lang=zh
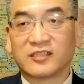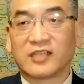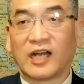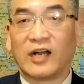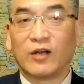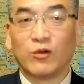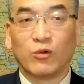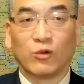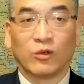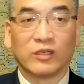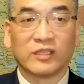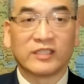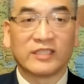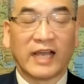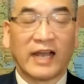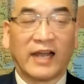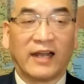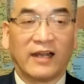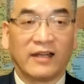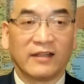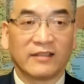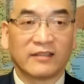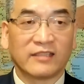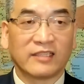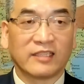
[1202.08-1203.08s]
常国
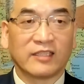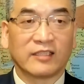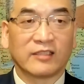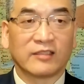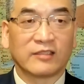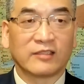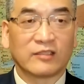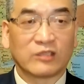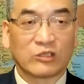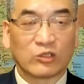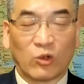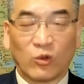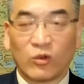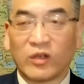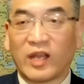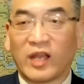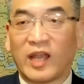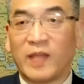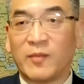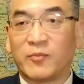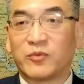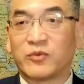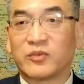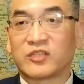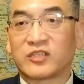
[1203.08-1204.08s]
家，这从
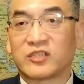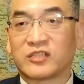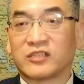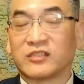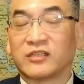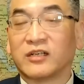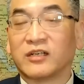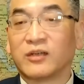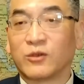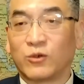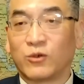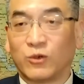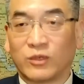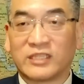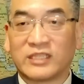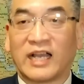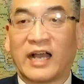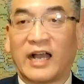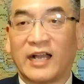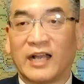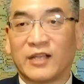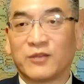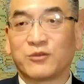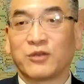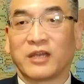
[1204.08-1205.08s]
来不是国
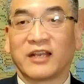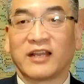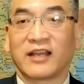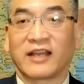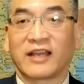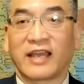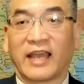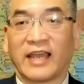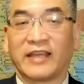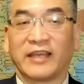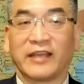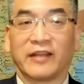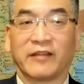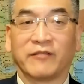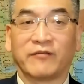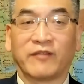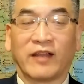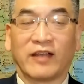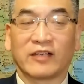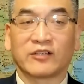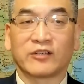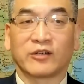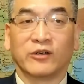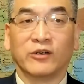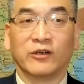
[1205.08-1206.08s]
家安全的概念的
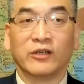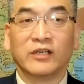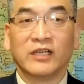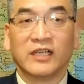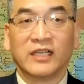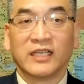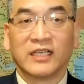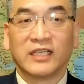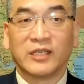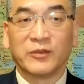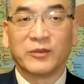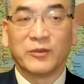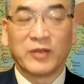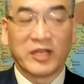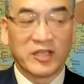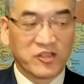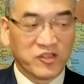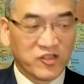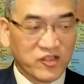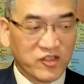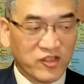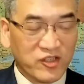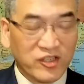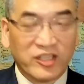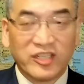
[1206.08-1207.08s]
范畴，因为
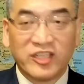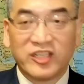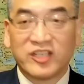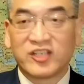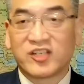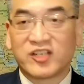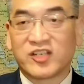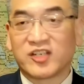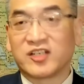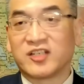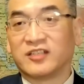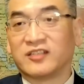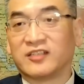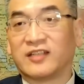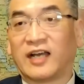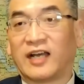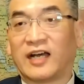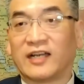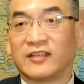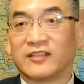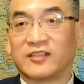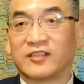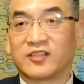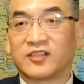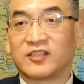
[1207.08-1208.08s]
质疑执政
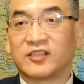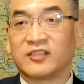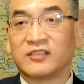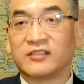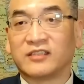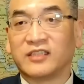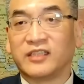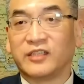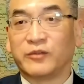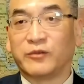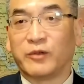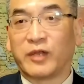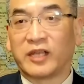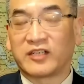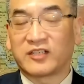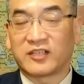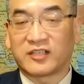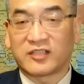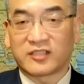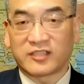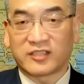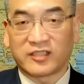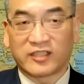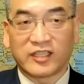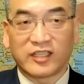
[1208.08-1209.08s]
党的执政地位，
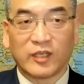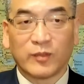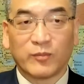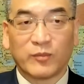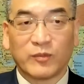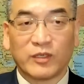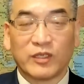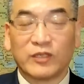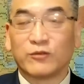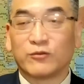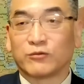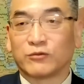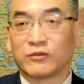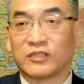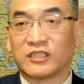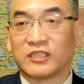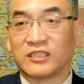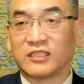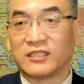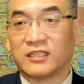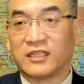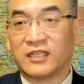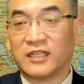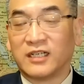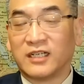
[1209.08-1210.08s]
这是一个民主
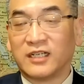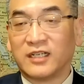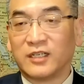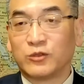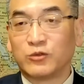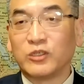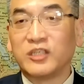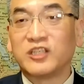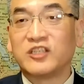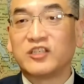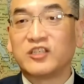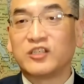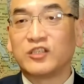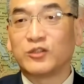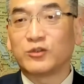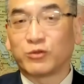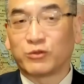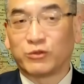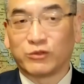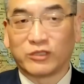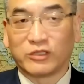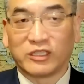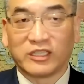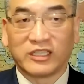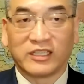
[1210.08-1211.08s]
的。最基
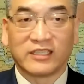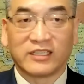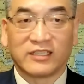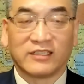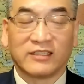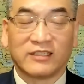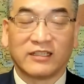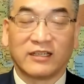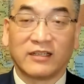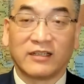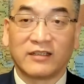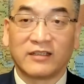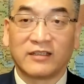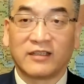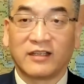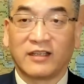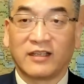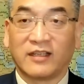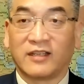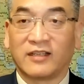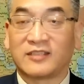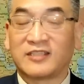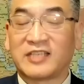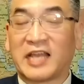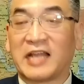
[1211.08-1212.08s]
础的一个
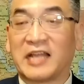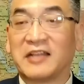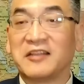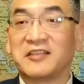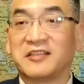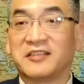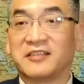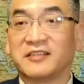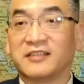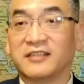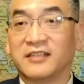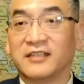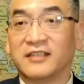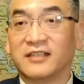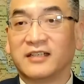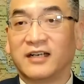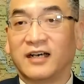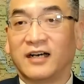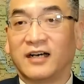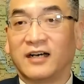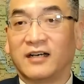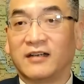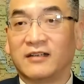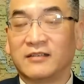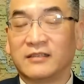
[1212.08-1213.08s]
呃前提
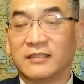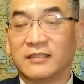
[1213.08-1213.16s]
啊，